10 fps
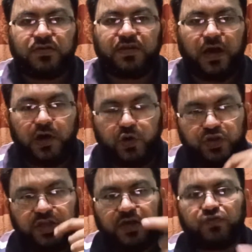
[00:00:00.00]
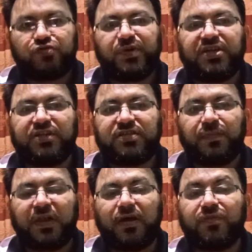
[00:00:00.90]
क्या होती है उस पर जाने
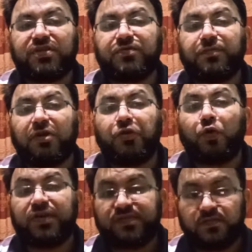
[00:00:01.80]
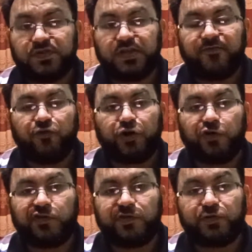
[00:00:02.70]
से पहले हमें सबसे पहले नॉइज़ समझना है वो
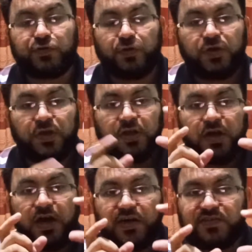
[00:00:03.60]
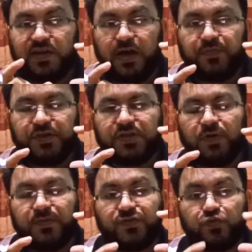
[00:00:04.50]
क्या होती है दोस्तों अक्सर आपने
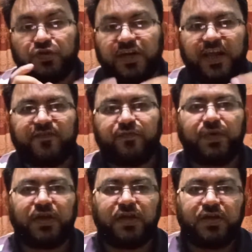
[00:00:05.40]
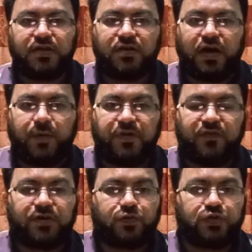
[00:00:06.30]
जब आप स्टूडेंट लाइफ में आपने
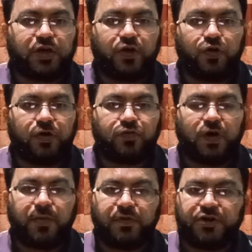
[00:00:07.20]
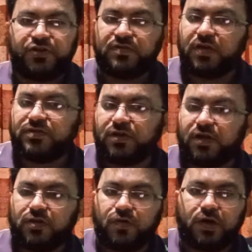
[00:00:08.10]
वक्त गुजारा होगा तो आपको टीचर अक्सर
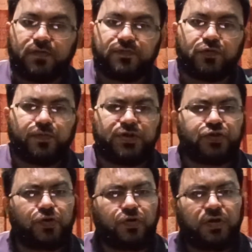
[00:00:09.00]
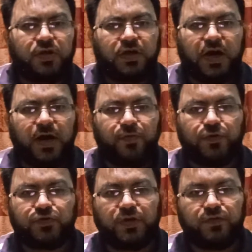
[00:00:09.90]
कहता होगा तो बच्चों आप
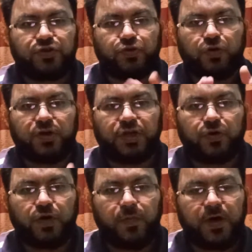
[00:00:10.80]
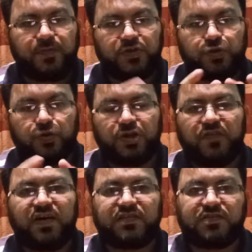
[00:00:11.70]
लोग जो है वो शोर नहीं करो अब आपकी शोर की
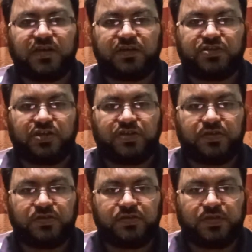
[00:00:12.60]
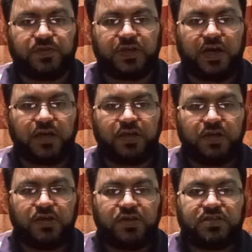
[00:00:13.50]
आवाज़ नहीं आनी चाहिए समझ आ गई
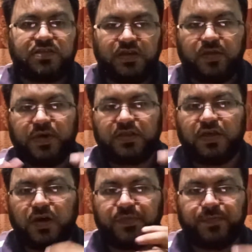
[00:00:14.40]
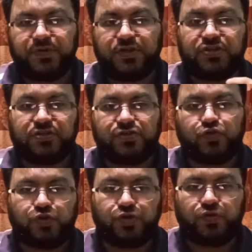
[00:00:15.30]
इस तरह की बातें आपने अपने टीचर से सुनी